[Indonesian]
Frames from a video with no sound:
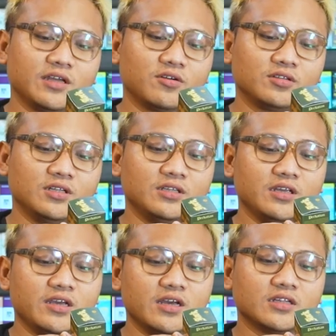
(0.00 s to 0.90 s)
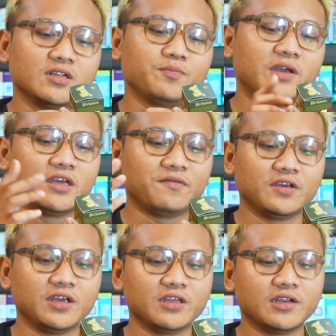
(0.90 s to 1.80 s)
nikotin 3 tadi
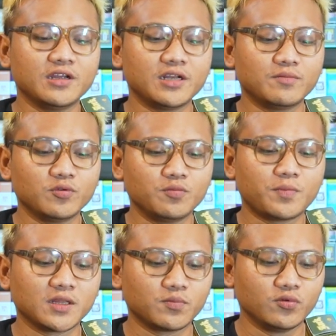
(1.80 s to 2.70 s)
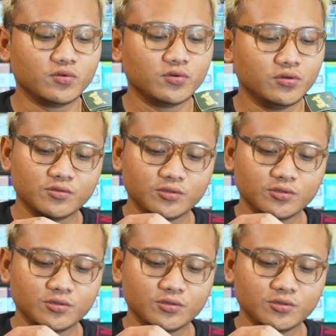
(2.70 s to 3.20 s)
PGVG-nya dia 6040.